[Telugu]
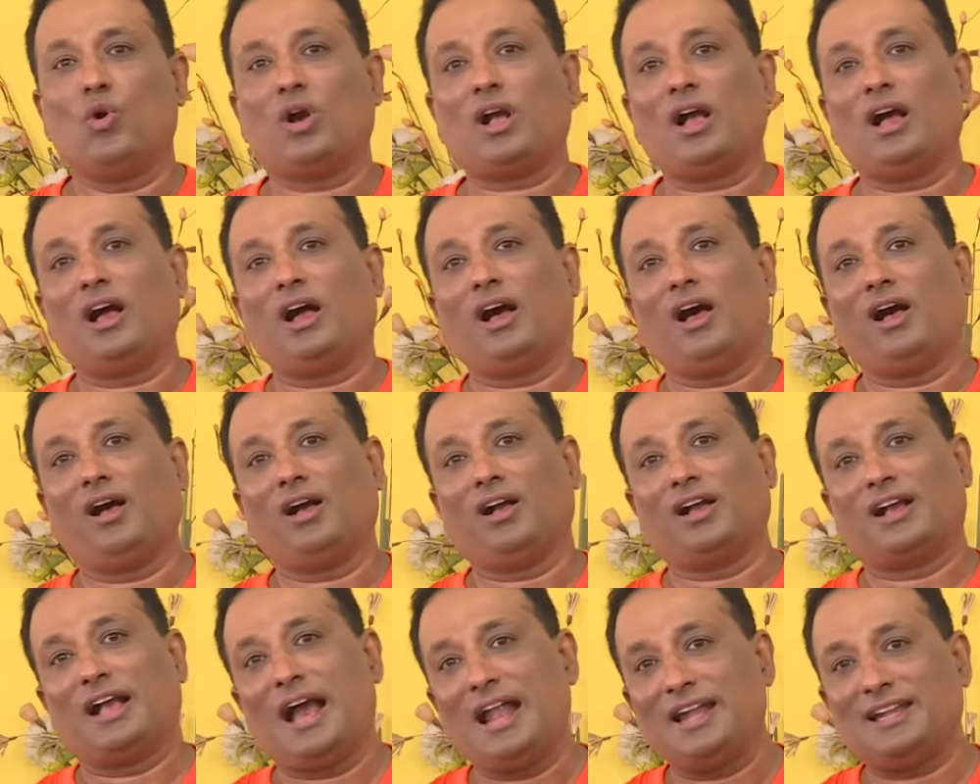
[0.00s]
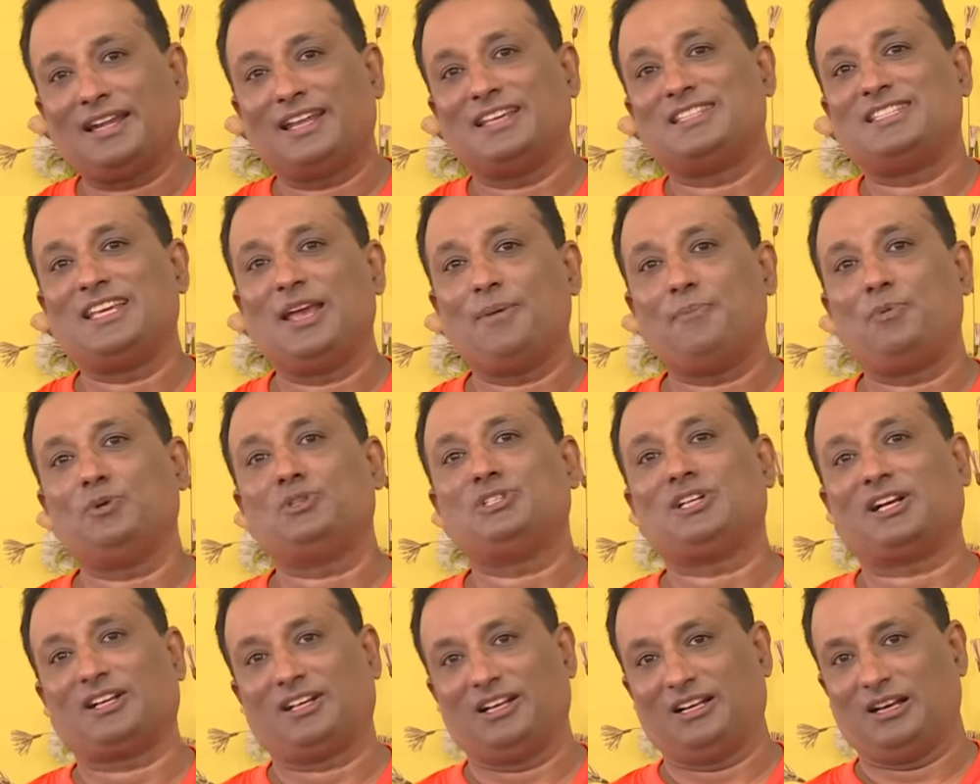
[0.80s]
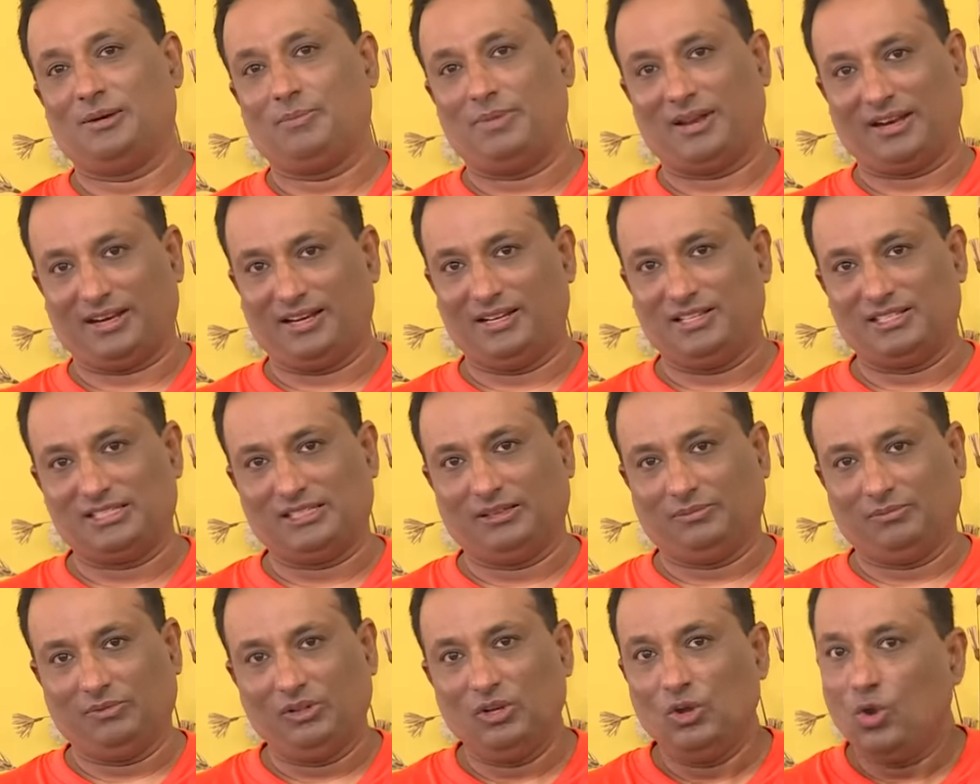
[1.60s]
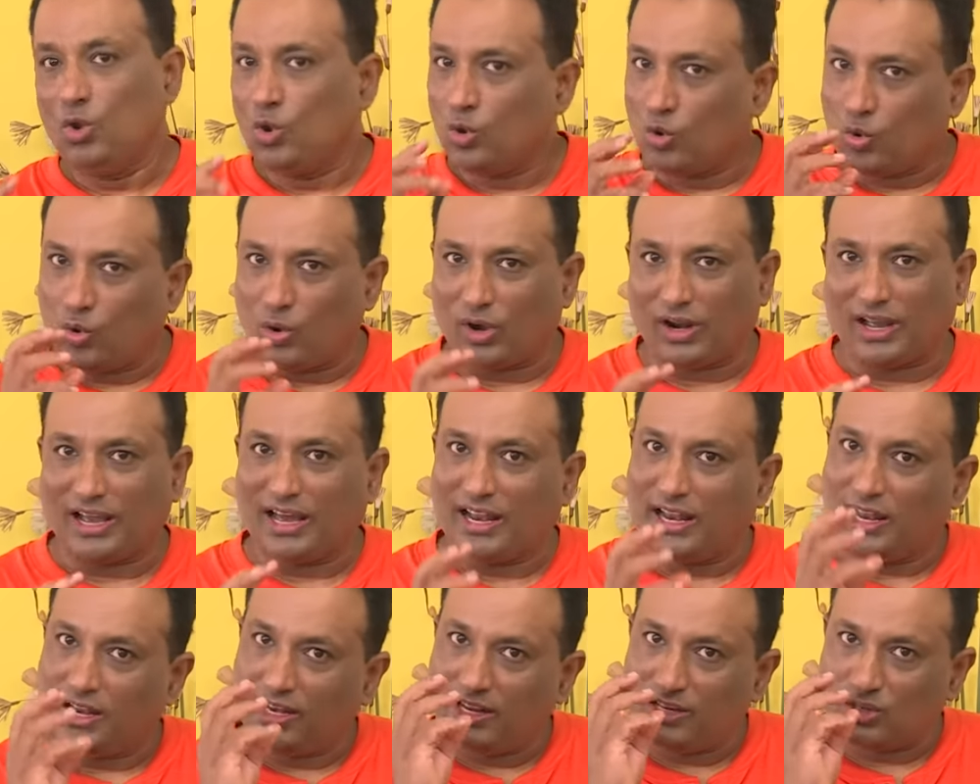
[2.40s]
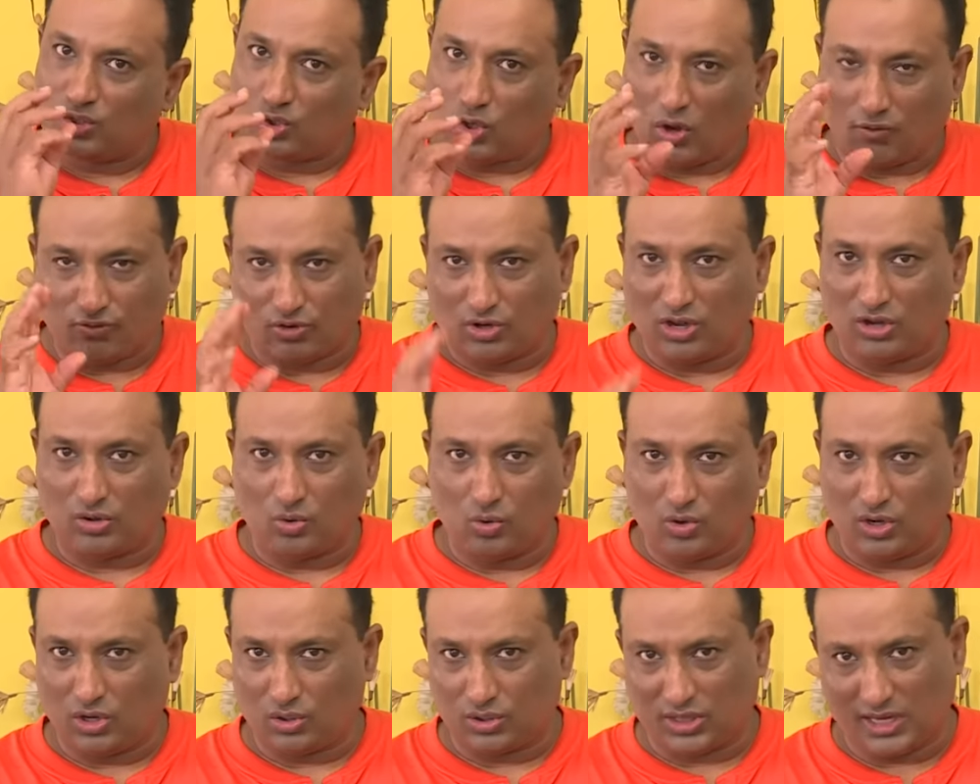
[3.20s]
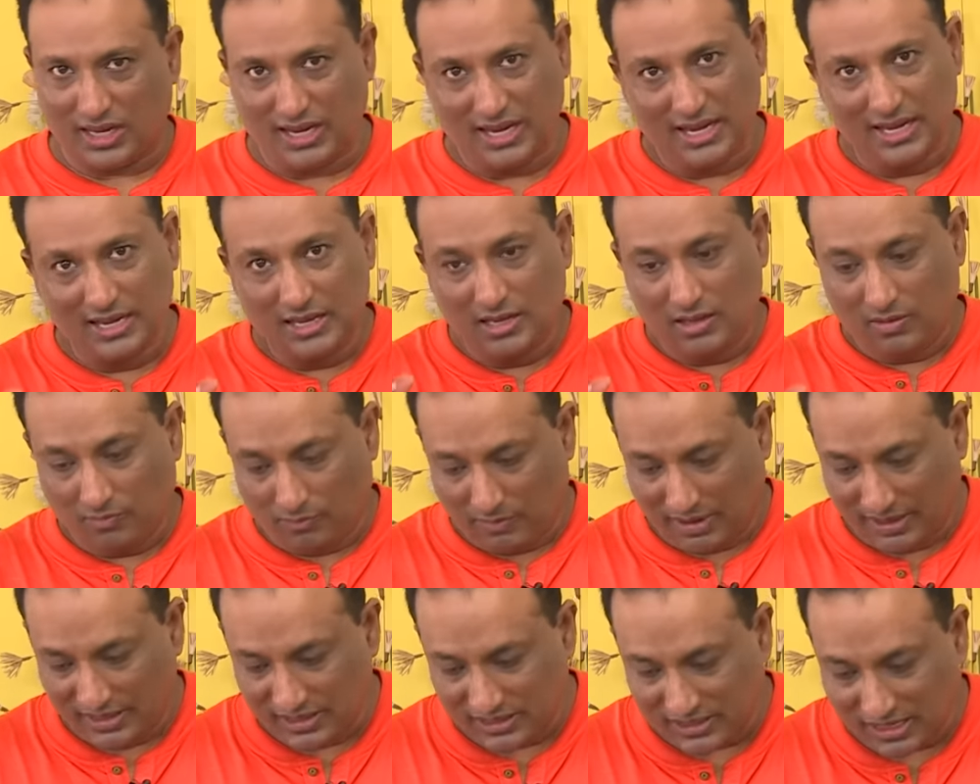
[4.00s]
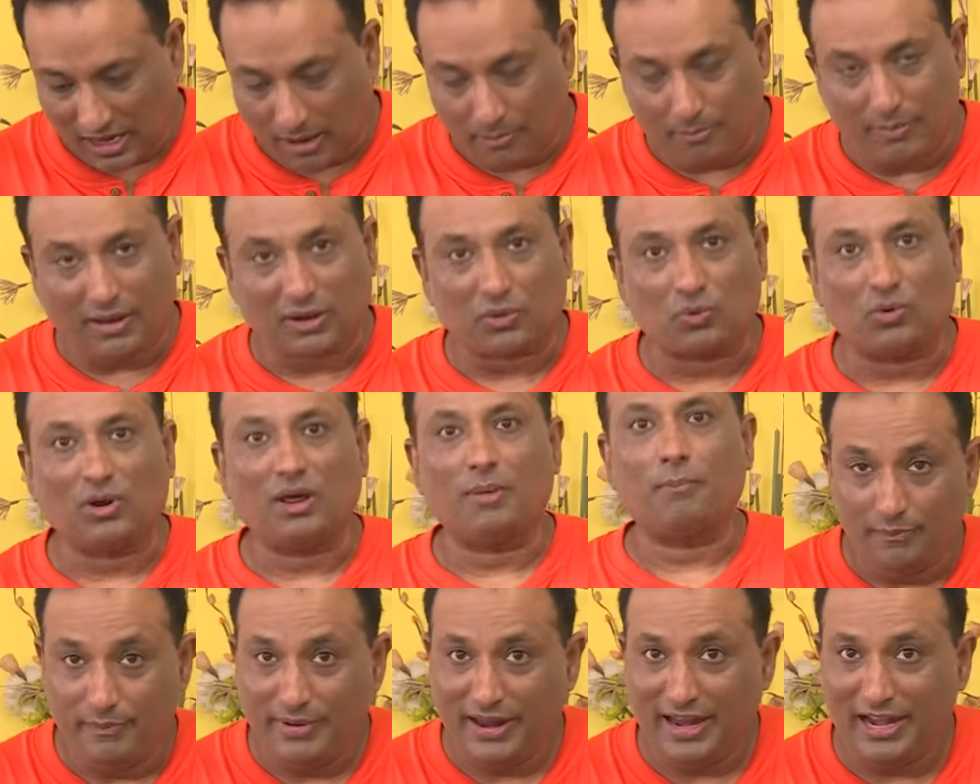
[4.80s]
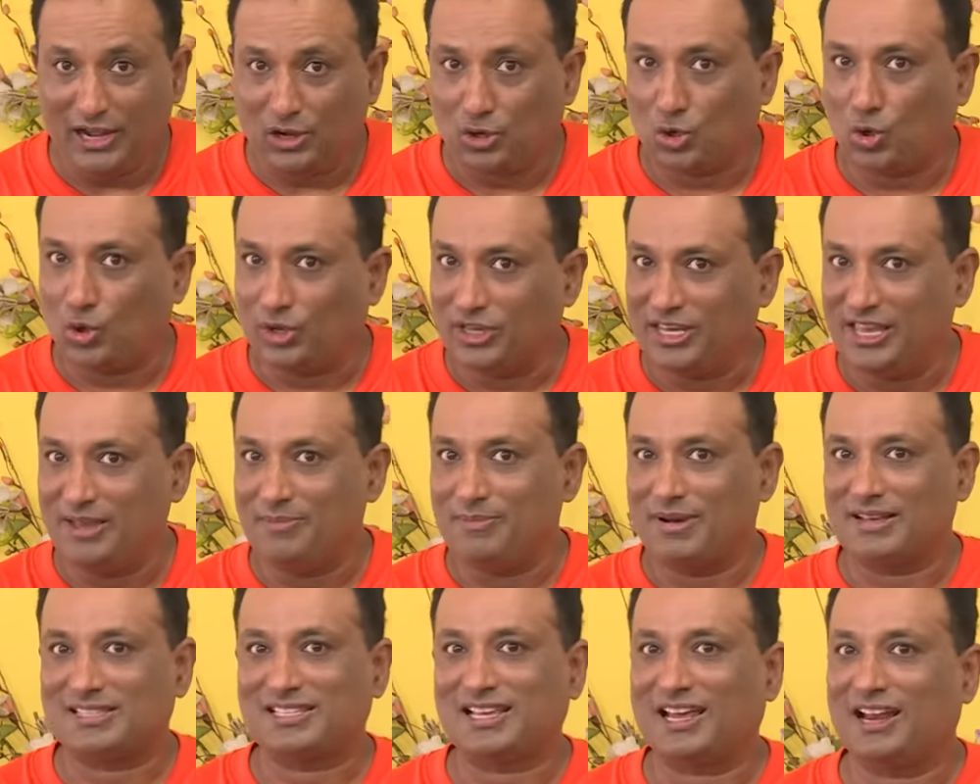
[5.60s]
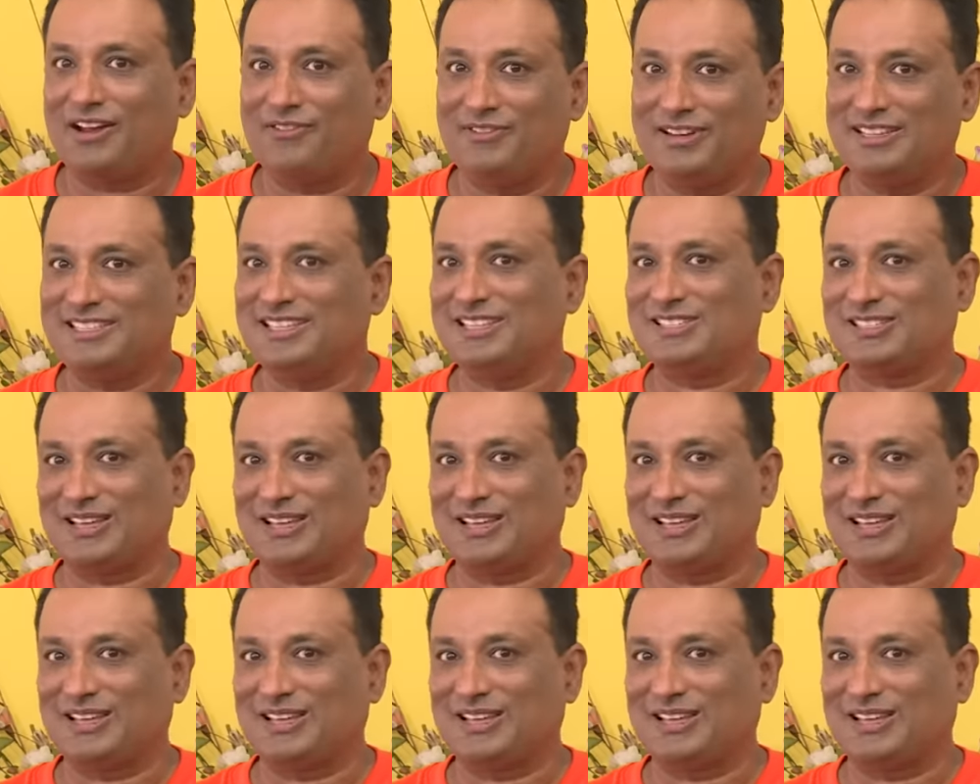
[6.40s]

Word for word: ఒక గంట సేపు చక్కగా మరగనిస్తాం కూరగాయలన్నీ సాఫ్ట్గా కుక్ అవుతాయి మరి సాంబార్ కూడా మీ ఇంట్లో ఈ మసాలా వేసి